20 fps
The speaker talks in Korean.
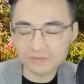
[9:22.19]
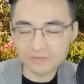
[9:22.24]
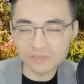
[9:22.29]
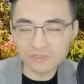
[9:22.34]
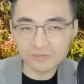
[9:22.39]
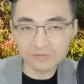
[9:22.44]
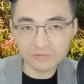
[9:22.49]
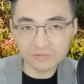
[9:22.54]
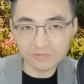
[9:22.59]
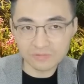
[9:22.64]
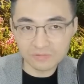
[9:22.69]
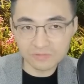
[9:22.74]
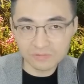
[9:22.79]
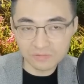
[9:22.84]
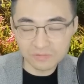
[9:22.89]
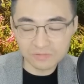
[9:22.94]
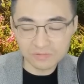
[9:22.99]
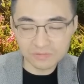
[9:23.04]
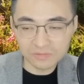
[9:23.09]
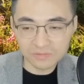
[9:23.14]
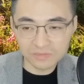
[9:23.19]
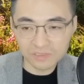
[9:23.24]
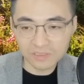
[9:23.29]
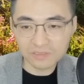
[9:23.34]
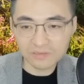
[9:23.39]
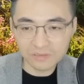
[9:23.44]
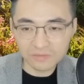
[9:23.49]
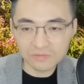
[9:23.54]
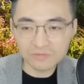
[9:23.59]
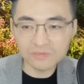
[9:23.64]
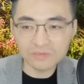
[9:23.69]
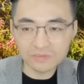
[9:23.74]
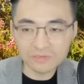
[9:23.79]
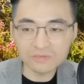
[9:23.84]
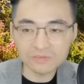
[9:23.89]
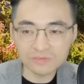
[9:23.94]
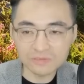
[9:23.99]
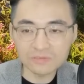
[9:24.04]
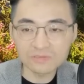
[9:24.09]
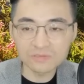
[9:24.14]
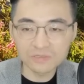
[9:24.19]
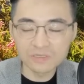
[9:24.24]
계속 체크를 하고 있는 거죠.